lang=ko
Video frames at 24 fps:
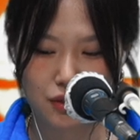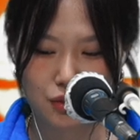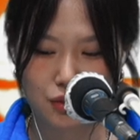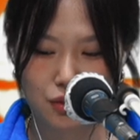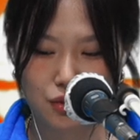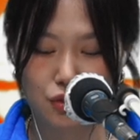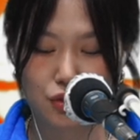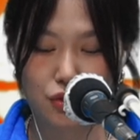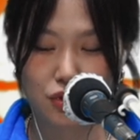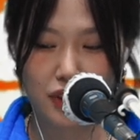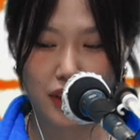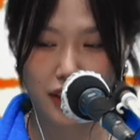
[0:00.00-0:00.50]

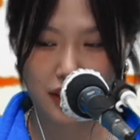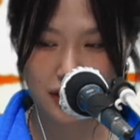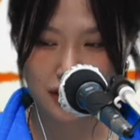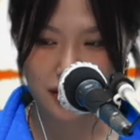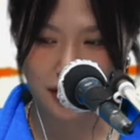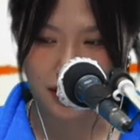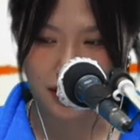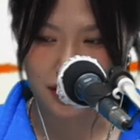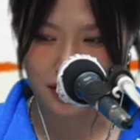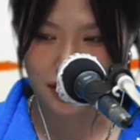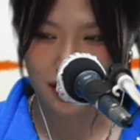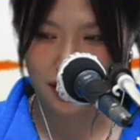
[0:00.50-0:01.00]

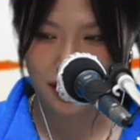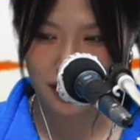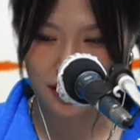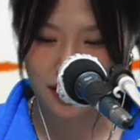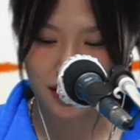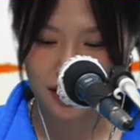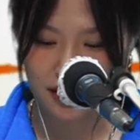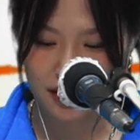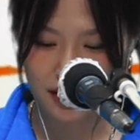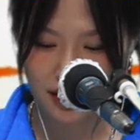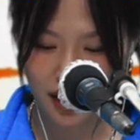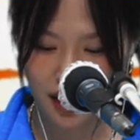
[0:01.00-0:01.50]
우울했을
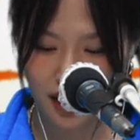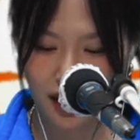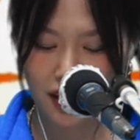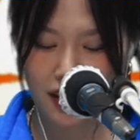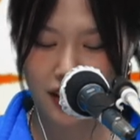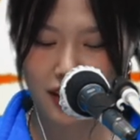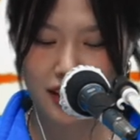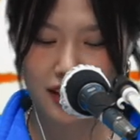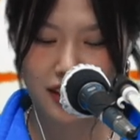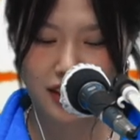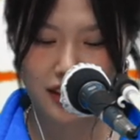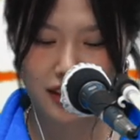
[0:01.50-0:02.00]
때
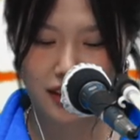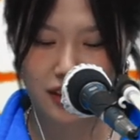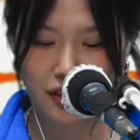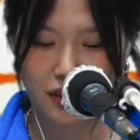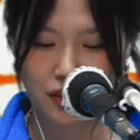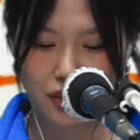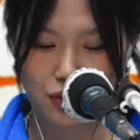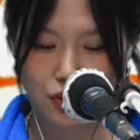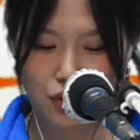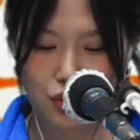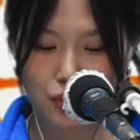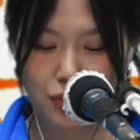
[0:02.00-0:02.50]

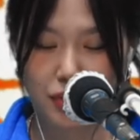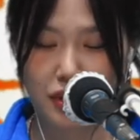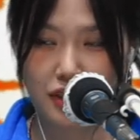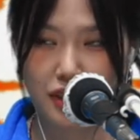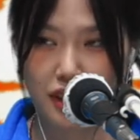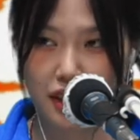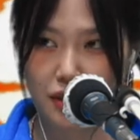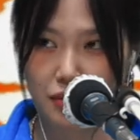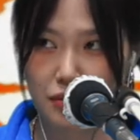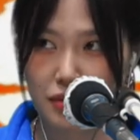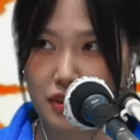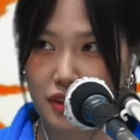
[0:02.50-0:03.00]
어, 주변
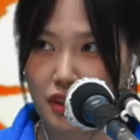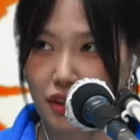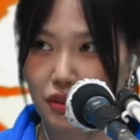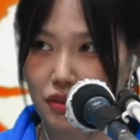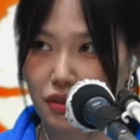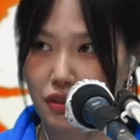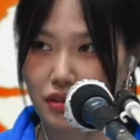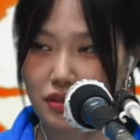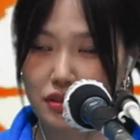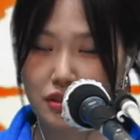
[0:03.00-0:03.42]
사람들의 어떤